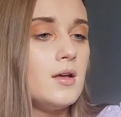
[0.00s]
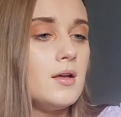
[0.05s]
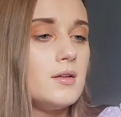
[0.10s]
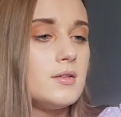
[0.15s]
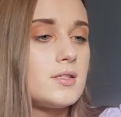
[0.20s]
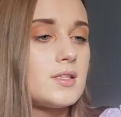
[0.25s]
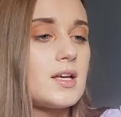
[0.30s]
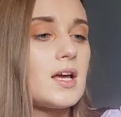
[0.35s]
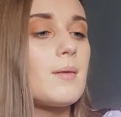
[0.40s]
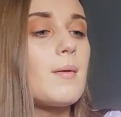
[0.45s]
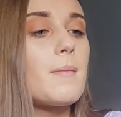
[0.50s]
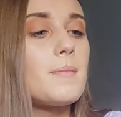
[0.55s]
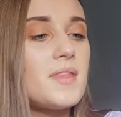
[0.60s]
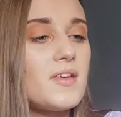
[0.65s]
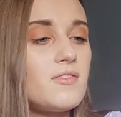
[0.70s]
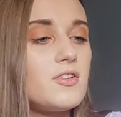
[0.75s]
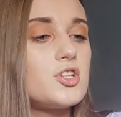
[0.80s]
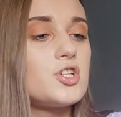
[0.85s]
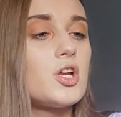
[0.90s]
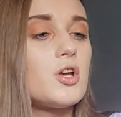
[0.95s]
z kremem
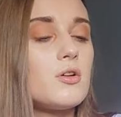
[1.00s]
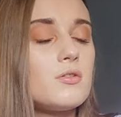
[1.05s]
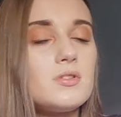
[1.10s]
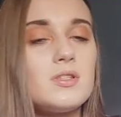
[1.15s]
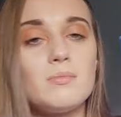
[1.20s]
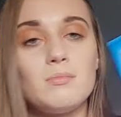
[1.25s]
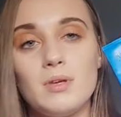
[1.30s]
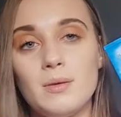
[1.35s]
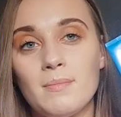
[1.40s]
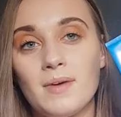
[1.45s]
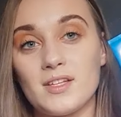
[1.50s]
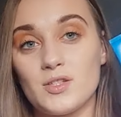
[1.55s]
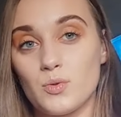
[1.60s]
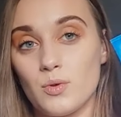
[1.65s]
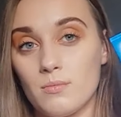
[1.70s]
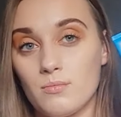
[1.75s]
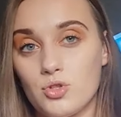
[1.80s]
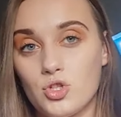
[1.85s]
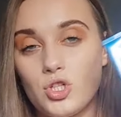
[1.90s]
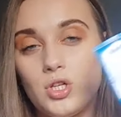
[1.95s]
nawilżającym i
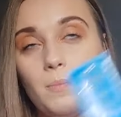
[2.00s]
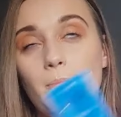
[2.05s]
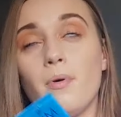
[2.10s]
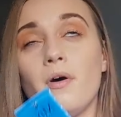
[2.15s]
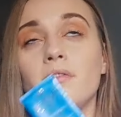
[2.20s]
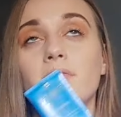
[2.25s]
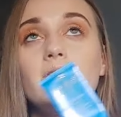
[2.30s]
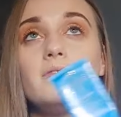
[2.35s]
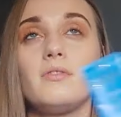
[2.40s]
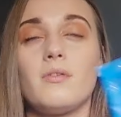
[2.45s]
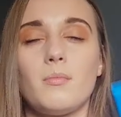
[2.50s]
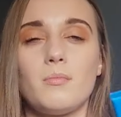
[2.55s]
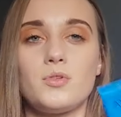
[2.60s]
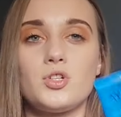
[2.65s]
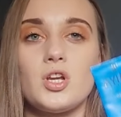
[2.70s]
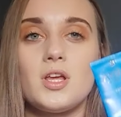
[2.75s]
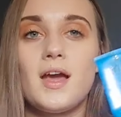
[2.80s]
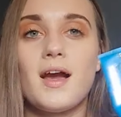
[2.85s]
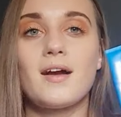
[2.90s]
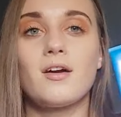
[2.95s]
masłem Shi powiem Wam,
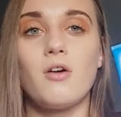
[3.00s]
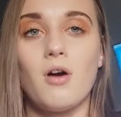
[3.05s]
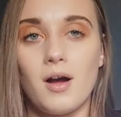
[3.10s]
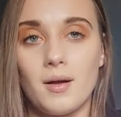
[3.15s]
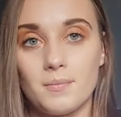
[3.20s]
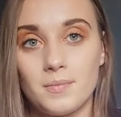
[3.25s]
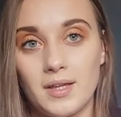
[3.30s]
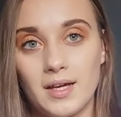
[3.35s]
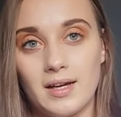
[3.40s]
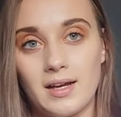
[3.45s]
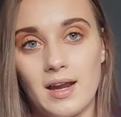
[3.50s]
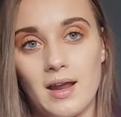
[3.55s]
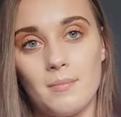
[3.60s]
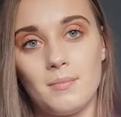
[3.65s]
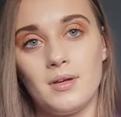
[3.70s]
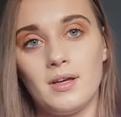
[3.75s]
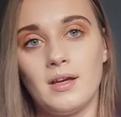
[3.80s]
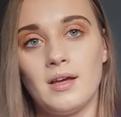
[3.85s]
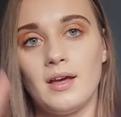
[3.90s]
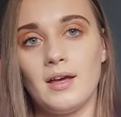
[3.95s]
że ja kocham te
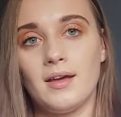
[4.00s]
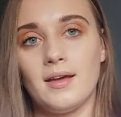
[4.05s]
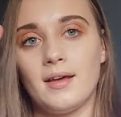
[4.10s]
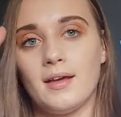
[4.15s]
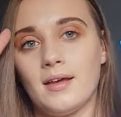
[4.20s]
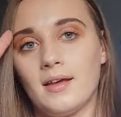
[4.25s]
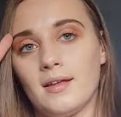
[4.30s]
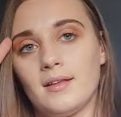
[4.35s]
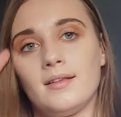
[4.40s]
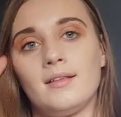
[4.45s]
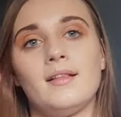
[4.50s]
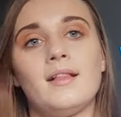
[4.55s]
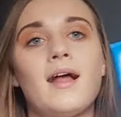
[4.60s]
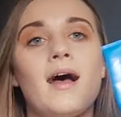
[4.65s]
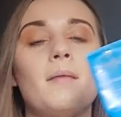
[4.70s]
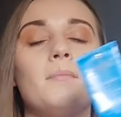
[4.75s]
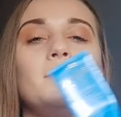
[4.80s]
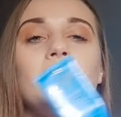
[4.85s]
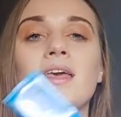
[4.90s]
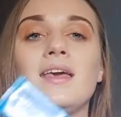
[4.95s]
kremy. E,
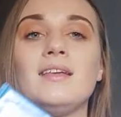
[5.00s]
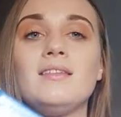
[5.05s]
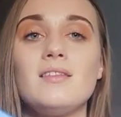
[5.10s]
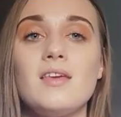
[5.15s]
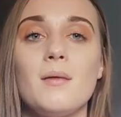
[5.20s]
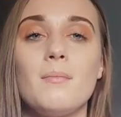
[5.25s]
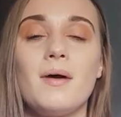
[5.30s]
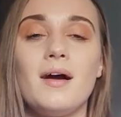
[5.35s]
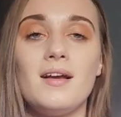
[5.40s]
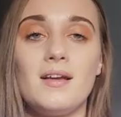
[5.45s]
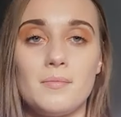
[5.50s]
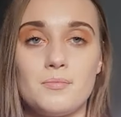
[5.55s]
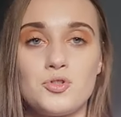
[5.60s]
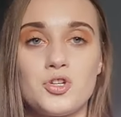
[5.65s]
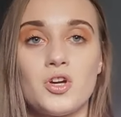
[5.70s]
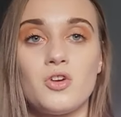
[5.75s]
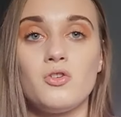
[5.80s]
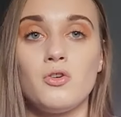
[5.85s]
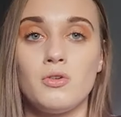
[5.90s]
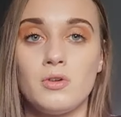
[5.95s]
dla mnie nie ma
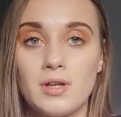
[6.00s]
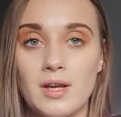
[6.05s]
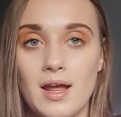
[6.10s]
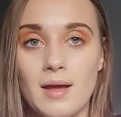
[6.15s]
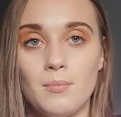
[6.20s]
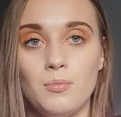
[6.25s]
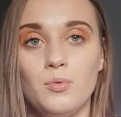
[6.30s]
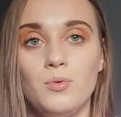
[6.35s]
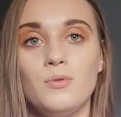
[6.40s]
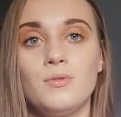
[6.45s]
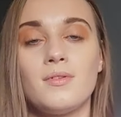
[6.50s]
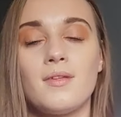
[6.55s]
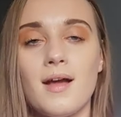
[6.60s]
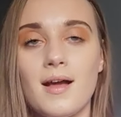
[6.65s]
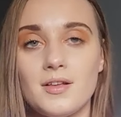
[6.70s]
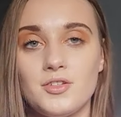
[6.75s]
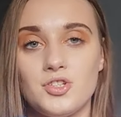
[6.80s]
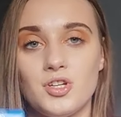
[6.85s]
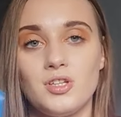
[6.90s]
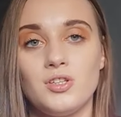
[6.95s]
lepszego kremu
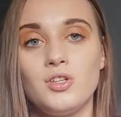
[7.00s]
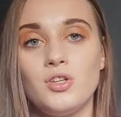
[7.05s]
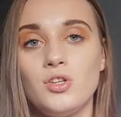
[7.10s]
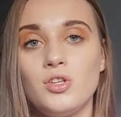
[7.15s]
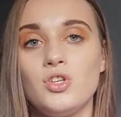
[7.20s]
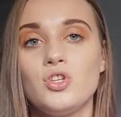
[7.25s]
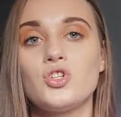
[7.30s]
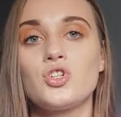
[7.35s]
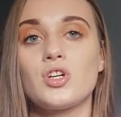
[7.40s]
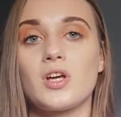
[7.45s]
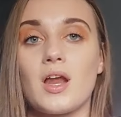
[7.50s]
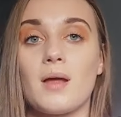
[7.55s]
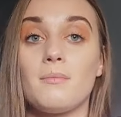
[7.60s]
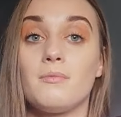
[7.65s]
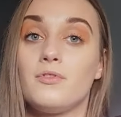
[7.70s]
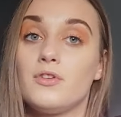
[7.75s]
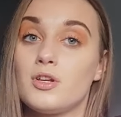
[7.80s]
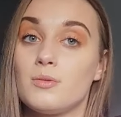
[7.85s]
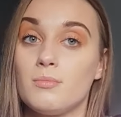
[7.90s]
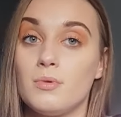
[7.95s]
na dzień niż krem
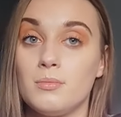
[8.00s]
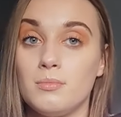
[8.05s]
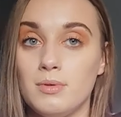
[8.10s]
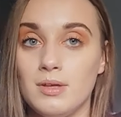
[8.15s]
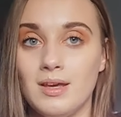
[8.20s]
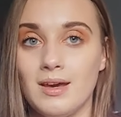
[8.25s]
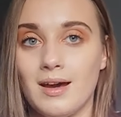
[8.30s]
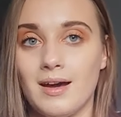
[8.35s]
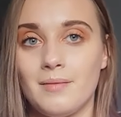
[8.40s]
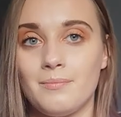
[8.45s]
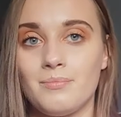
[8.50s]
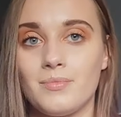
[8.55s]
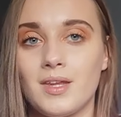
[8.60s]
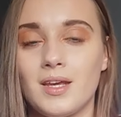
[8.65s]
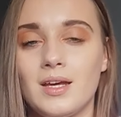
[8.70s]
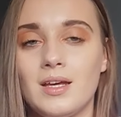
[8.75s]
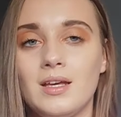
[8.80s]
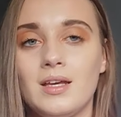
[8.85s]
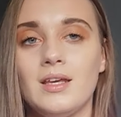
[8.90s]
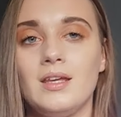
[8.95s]
firmy Mia.
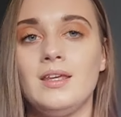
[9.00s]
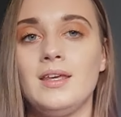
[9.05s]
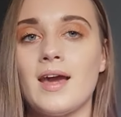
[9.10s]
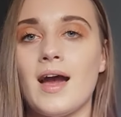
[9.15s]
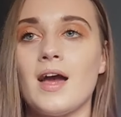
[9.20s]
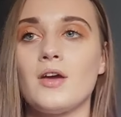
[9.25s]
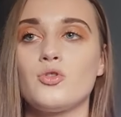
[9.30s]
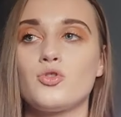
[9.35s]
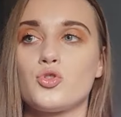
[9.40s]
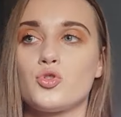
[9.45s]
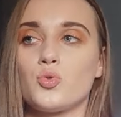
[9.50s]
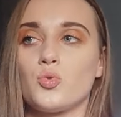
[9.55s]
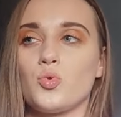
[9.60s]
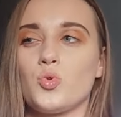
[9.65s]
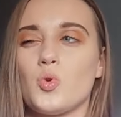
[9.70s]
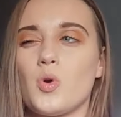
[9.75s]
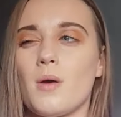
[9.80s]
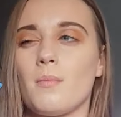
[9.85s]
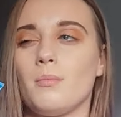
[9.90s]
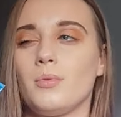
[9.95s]
E, ja już
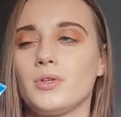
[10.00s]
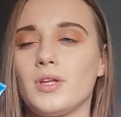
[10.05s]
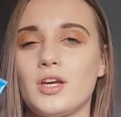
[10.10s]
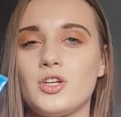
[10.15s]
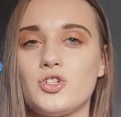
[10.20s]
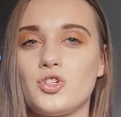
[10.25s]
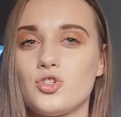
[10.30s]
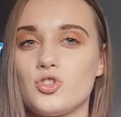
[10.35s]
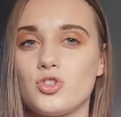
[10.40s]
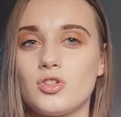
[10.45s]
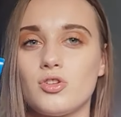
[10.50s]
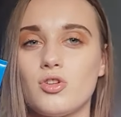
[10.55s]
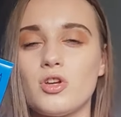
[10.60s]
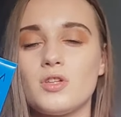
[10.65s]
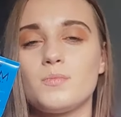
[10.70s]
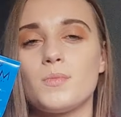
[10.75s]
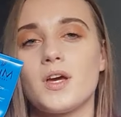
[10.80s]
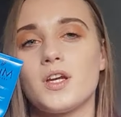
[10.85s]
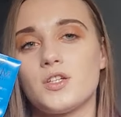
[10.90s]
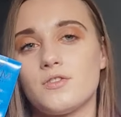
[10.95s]
użyłam bodajże, to jest
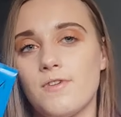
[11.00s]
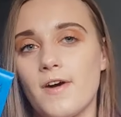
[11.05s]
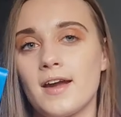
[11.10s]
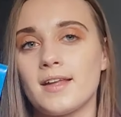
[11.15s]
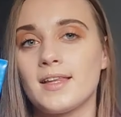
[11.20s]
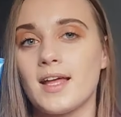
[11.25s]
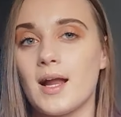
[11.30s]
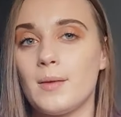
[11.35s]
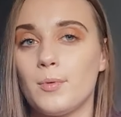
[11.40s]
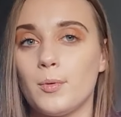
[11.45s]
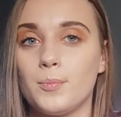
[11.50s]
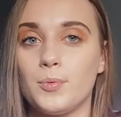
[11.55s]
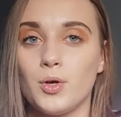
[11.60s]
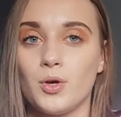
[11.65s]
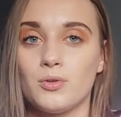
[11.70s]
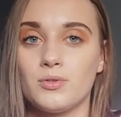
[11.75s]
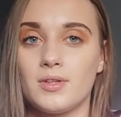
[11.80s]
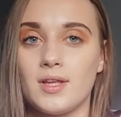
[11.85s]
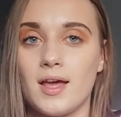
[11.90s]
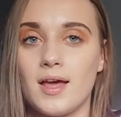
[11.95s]
moje czwarte albo
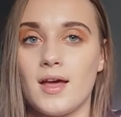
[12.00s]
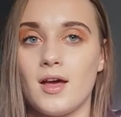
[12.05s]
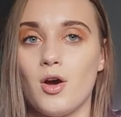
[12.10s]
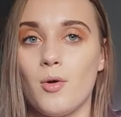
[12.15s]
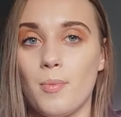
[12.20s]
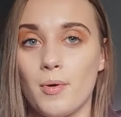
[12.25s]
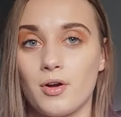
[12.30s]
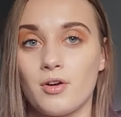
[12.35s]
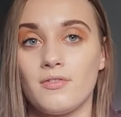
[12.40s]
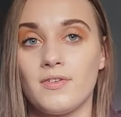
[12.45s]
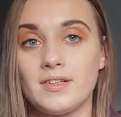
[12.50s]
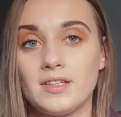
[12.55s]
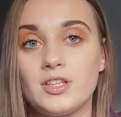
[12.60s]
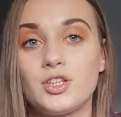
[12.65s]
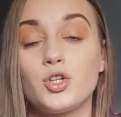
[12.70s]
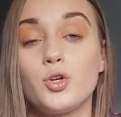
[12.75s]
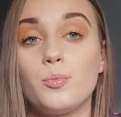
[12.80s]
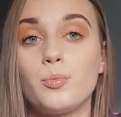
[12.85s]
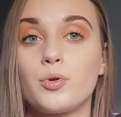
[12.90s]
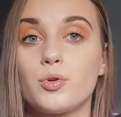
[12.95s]
piąte opakowanie
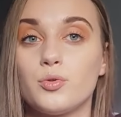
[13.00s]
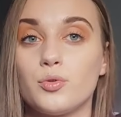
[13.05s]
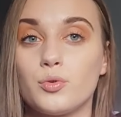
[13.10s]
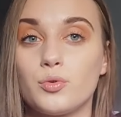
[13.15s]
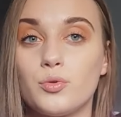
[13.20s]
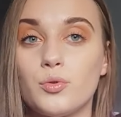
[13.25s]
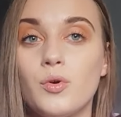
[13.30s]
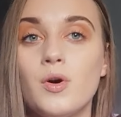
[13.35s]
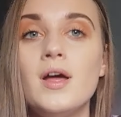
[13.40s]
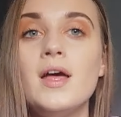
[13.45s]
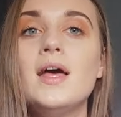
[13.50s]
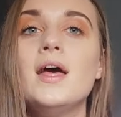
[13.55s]
tego produktu.